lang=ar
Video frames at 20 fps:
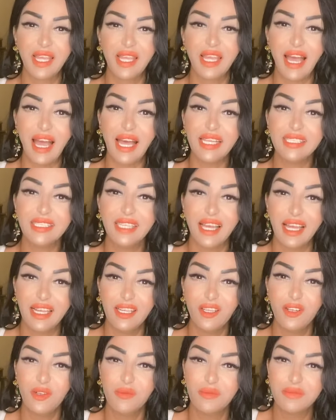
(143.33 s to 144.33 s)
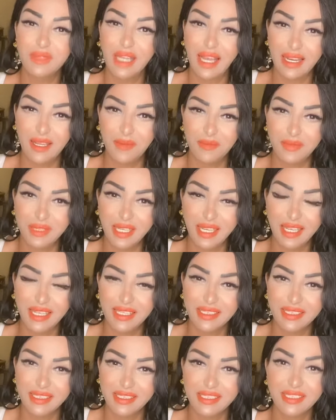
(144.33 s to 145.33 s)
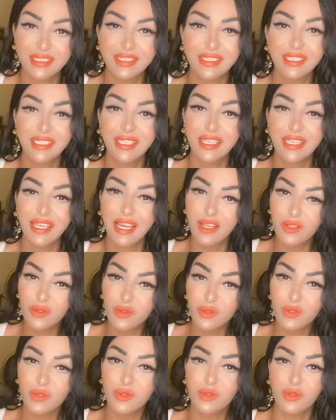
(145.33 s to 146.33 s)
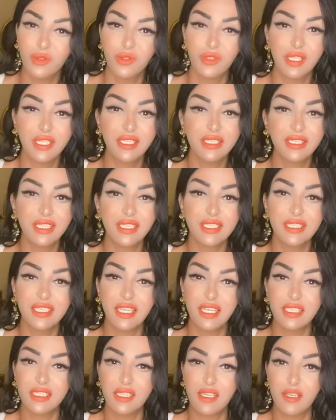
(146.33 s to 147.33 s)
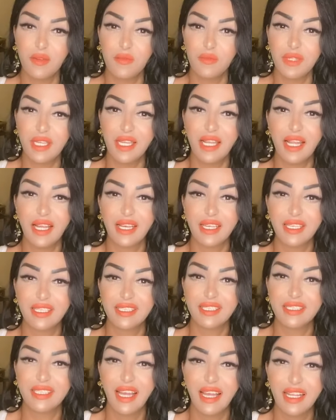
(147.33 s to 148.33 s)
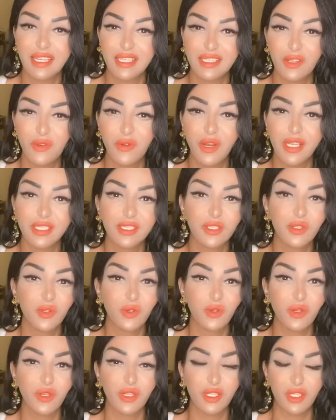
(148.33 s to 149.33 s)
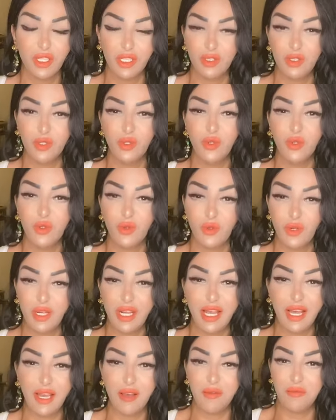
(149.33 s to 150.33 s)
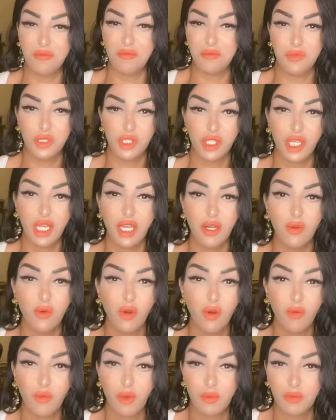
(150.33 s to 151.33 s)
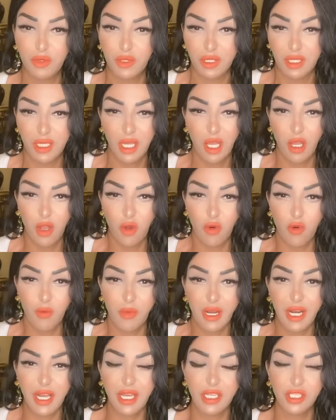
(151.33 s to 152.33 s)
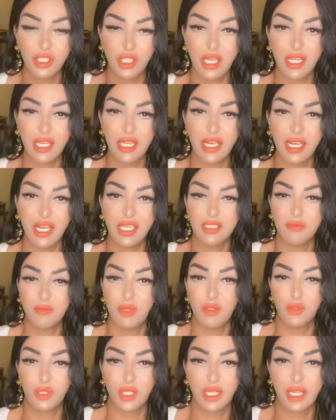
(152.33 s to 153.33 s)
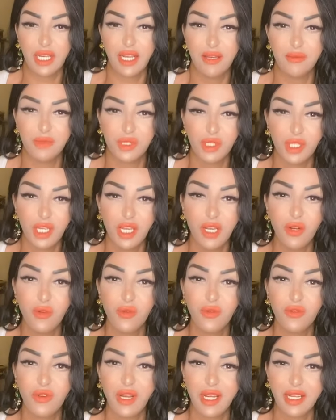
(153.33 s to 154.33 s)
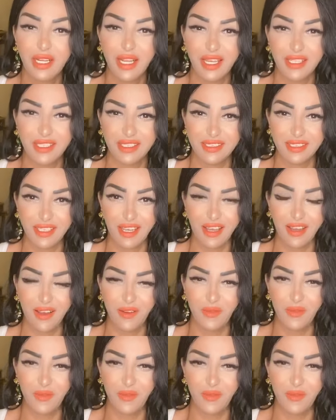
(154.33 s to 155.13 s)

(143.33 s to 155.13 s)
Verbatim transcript: عدى عليهم ثعلب تالت قالوا له انت ازاي سايب ديلك ده احنا دلوقتي كل الديول كلها مش حلوه وما بت... وملهاش اي لازمه وشكلها مش حلو فاحنا هنقطعها